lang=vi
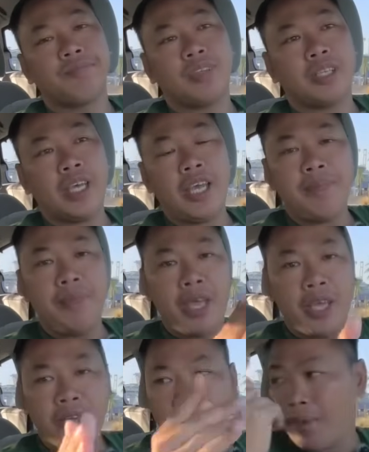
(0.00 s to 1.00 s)
cái
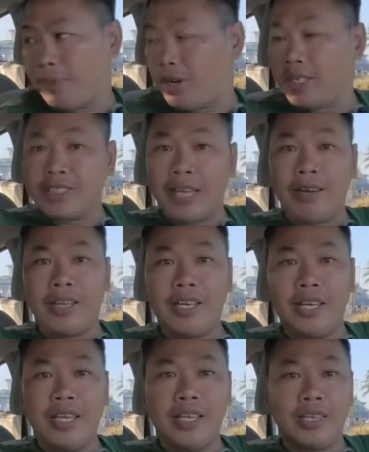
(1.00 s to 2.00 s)
miệng em ngồi sao ghê nó
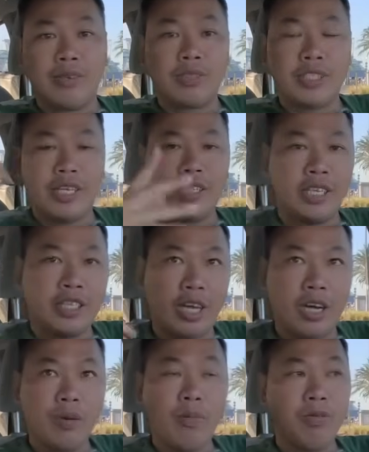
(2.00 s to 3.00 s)
ghế này nè xe xe
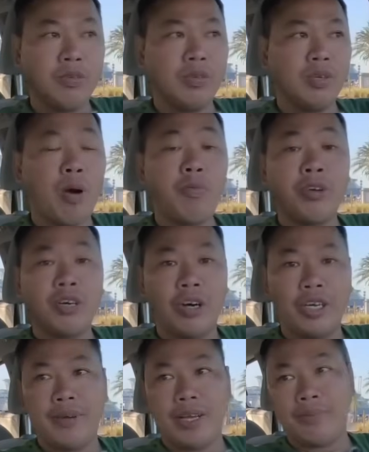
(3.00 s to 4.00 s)
nhỏ có bốn bốn chỗ
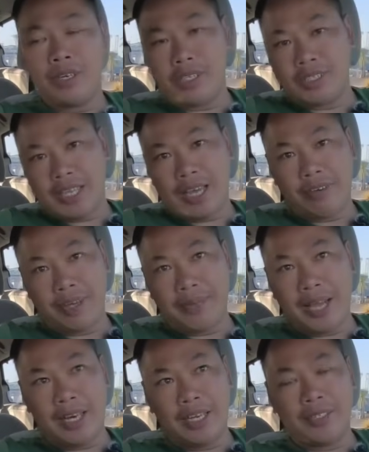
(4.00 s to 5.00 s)
ngồi các bạn em ngồi đằng sao nè em
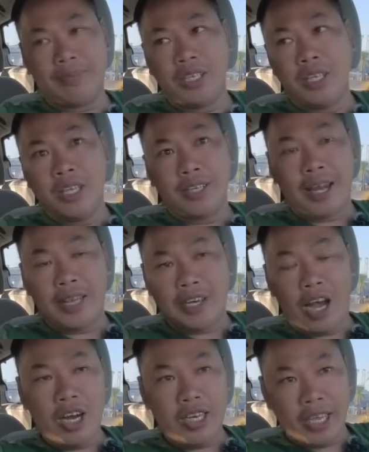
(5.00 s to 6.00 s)
la lên nói đèn
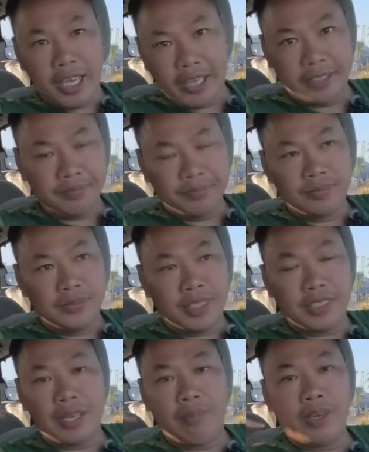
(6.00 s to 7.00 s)
đỏ kia
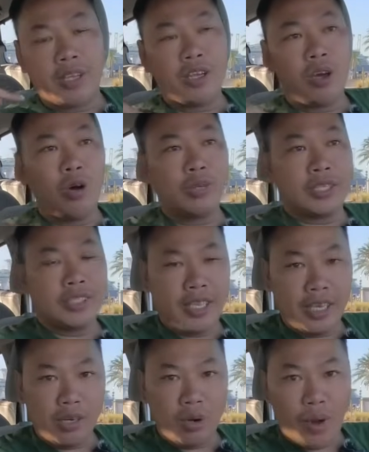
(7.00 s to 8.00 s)
cái xong rồi cái cô tài
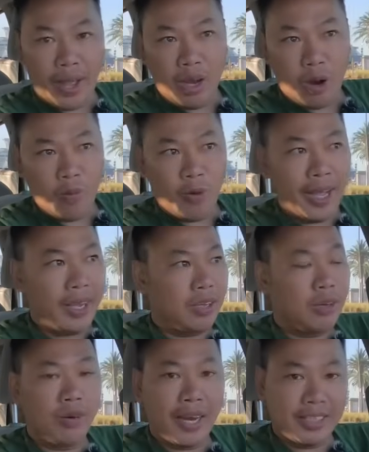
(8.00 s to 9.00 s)
xế đó cô quản hồn quá
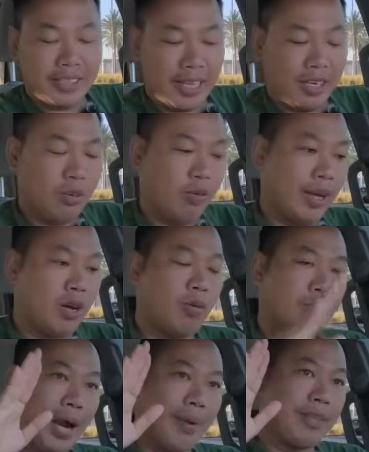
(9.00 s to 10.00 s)
cái cô lái xe đó cô quản hồn
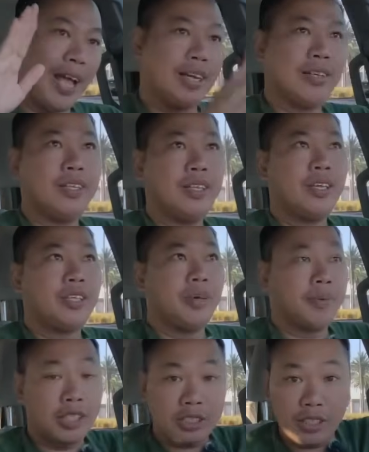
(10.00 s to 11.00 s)
con đạp thắng
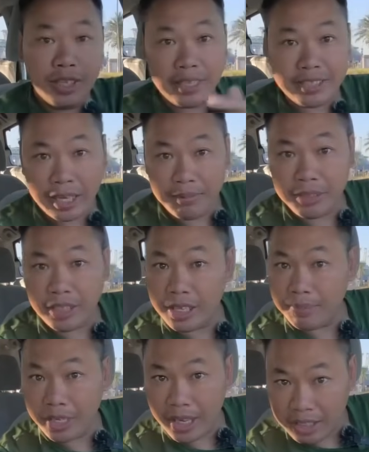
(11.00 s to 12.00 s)
nhưng mà thực sự nó đèn xanh mà tự nhiên
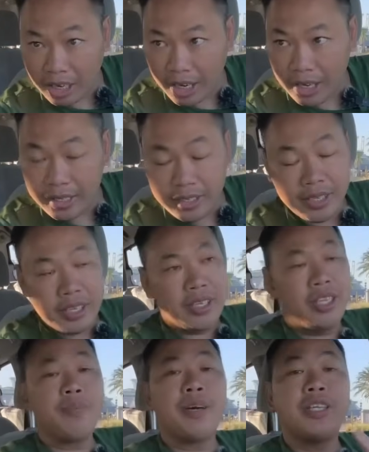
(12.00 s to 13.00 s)
em nói đèn đỏ
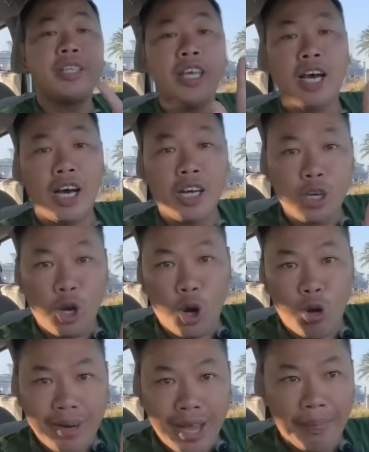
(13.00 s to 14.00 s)
nhưng mà nhờ
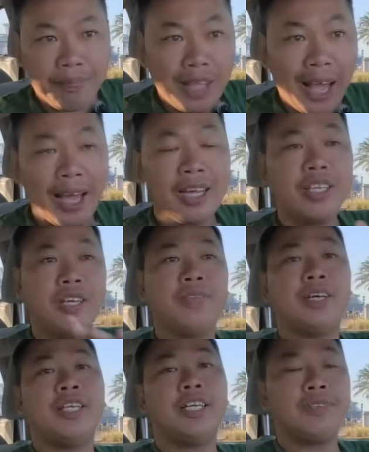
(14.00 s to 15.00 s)
cổ đạp thắng như
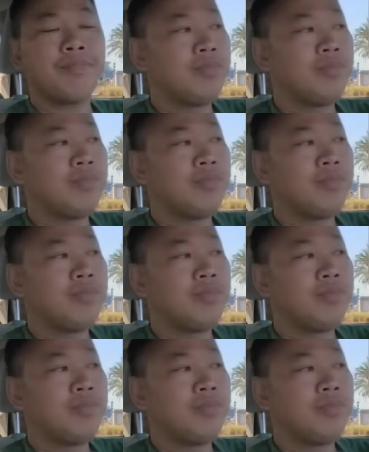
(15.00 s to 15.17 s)
vậy đó